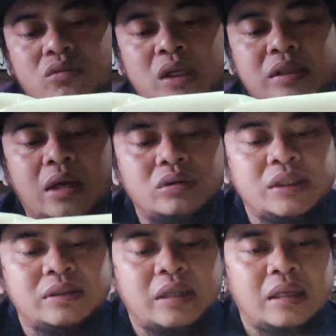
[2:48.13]
udah tahu
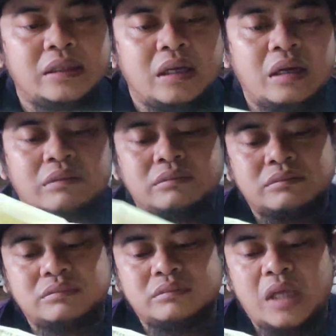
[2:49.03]
tintanya
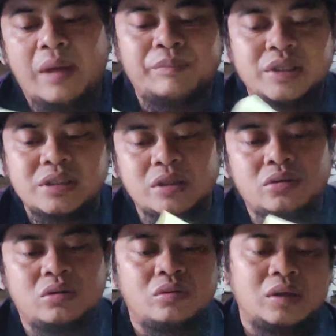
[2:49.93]
habis
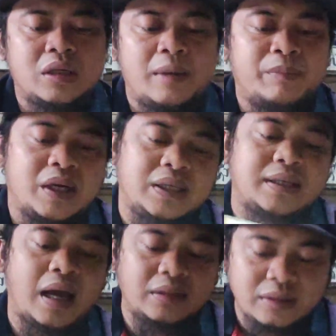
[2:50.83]
gitu loh kenapa nggak
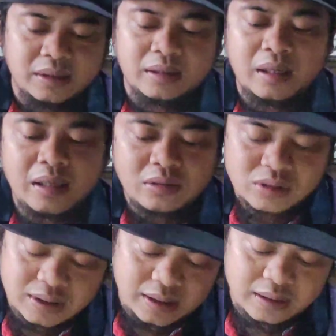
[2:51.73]
diganti kan
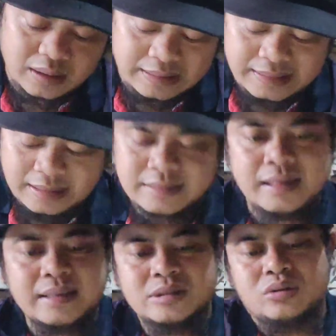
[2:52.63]
harusnya kan nggak
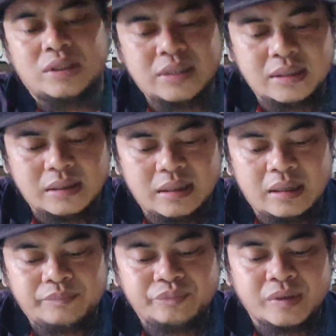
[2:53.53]
jelas
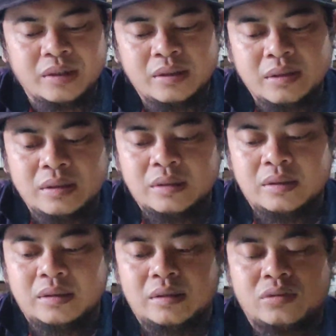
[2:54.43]
tulisannya ya
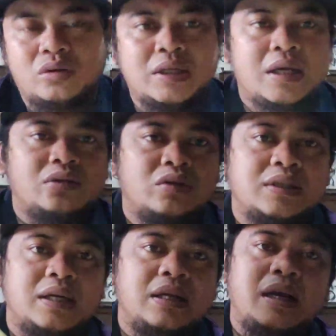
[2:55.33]
tulisan
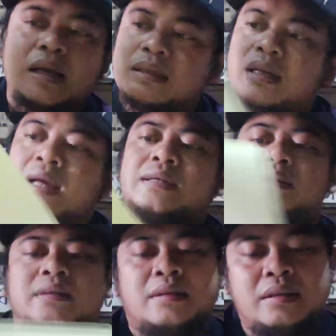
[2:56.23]
tulisannya nggak jelas
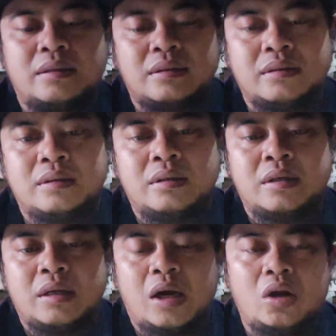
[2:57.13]

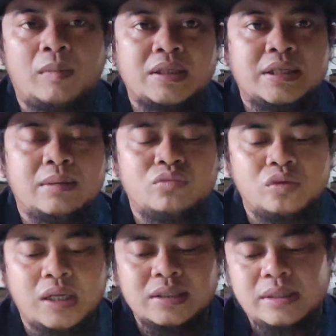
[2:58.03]
kalau masih yang
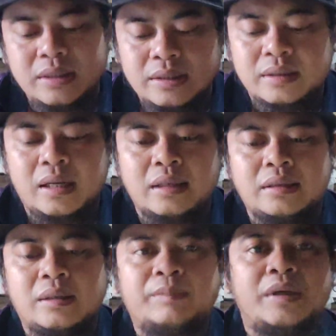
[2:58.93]
muda sih
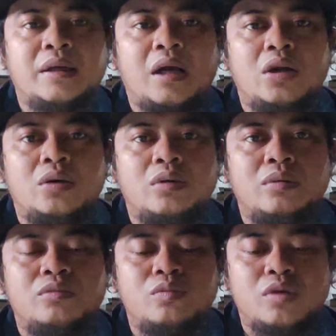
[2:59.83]
kelihatan tapi kalau
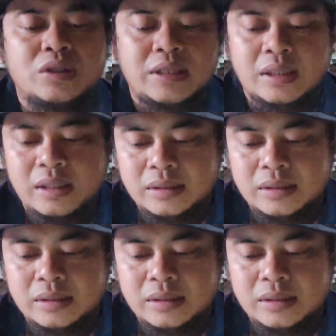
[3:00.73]
bu bos yang